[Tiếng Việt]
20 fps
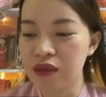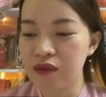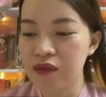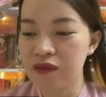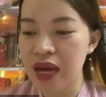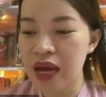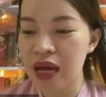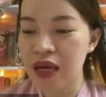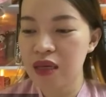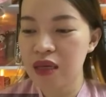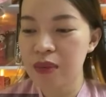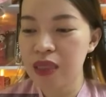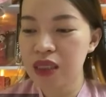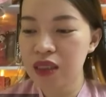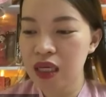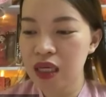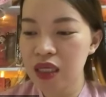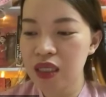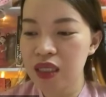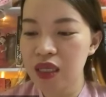và khi bước
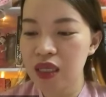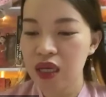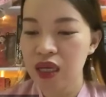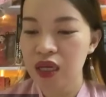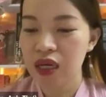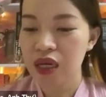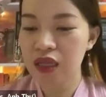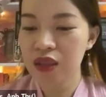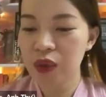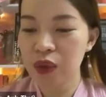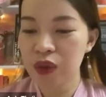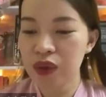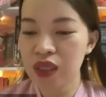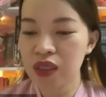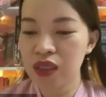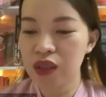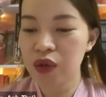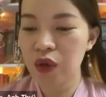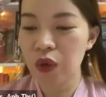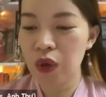đi à, tôi
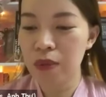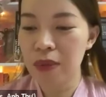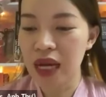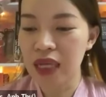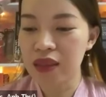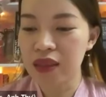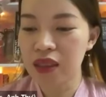nhìn khuôn mặt